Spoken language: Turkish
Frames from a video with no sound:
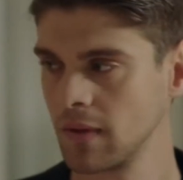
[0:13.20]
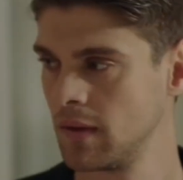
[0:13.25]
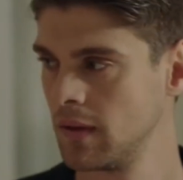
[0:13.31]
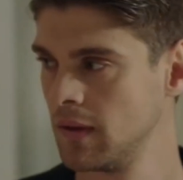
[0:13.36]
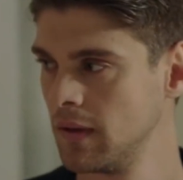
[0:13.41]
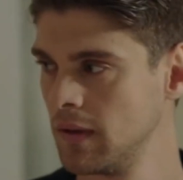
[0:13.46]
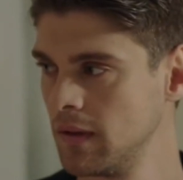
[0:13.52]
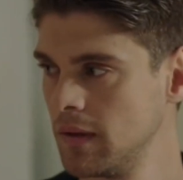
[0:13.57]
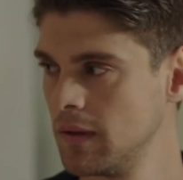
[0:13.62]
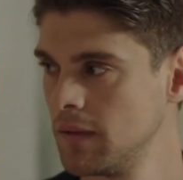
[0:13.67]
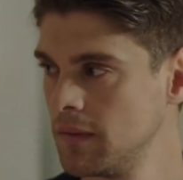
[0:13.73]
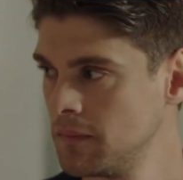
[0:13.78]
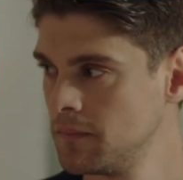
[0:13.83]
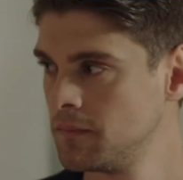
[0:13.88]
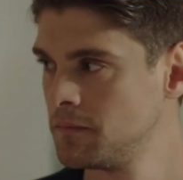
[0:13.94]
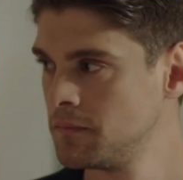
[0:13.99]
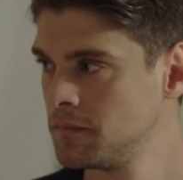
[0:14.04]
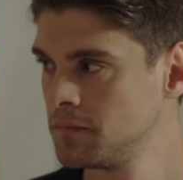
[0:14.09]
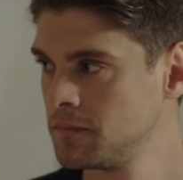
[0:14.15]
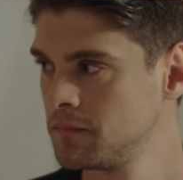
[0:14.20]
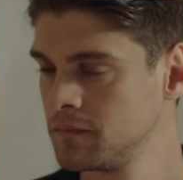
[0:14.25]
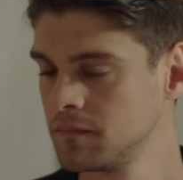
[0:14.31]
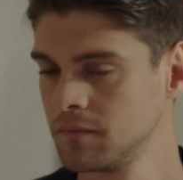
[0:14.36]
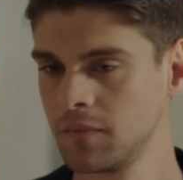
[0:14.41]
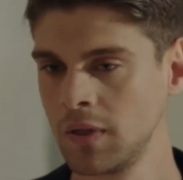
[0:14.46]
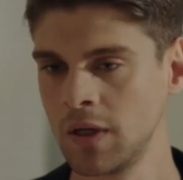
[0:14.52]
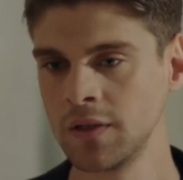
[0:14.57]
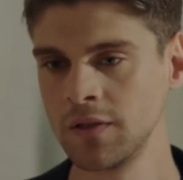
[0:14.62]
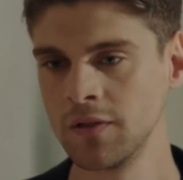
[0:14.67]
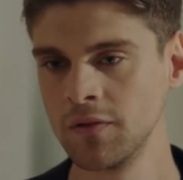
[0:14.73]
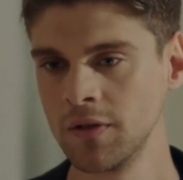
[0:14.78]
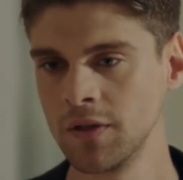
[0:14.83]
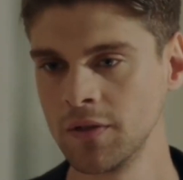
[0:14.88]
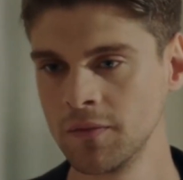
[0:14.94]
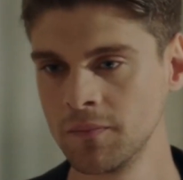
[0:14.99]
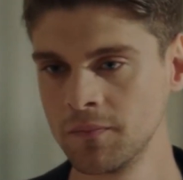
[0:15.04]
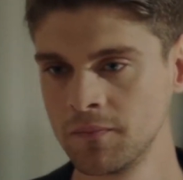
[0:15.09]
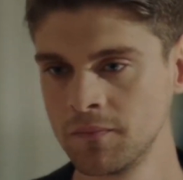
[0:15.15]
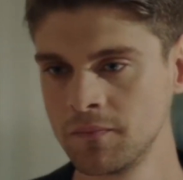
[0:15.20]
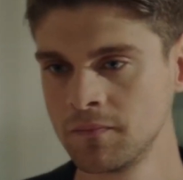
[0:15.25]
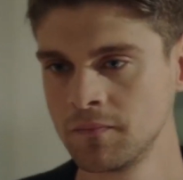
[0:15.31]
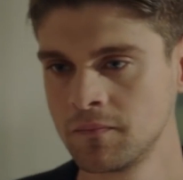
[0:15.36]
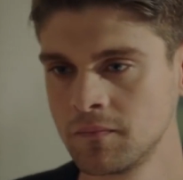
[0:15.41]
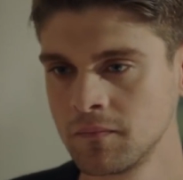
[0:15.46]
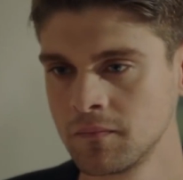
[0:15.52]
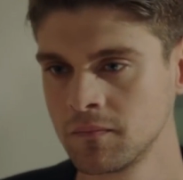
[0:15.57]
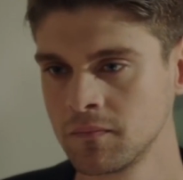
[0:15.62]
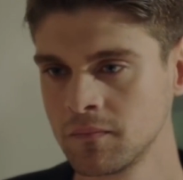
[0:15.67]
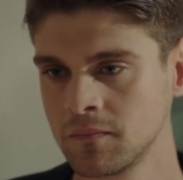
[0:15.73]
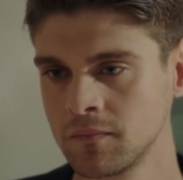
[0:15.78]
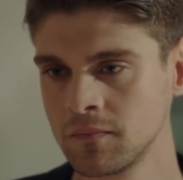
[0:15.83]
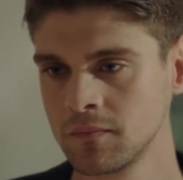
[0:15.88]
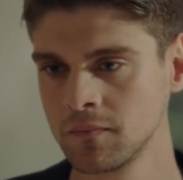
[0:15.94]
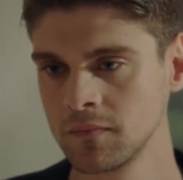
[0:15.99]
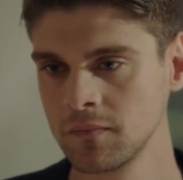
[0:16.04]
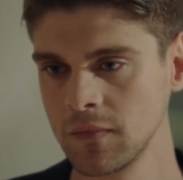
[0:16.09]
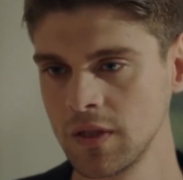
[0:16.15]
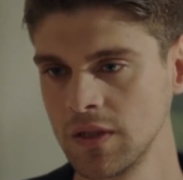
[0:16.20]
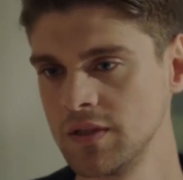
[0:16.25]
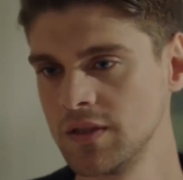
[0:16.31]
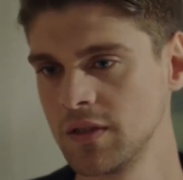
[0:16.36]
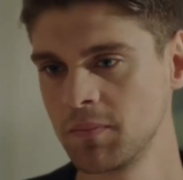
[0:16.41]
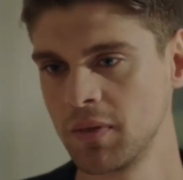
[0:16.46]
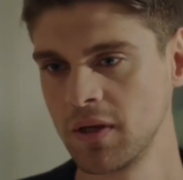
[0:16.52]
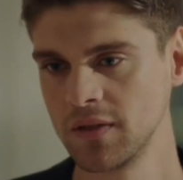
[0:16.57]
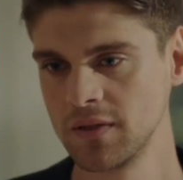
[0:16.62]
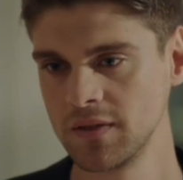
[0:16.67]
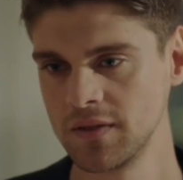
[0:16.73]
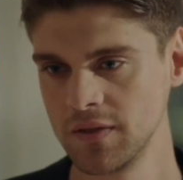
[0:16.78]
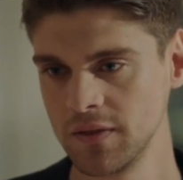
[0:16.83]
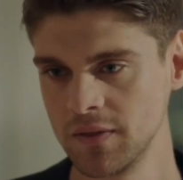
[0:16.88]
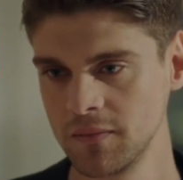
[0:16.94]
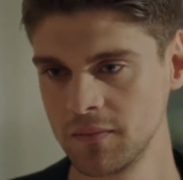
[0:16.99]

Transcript: Ha, parti var. Ezik partisi.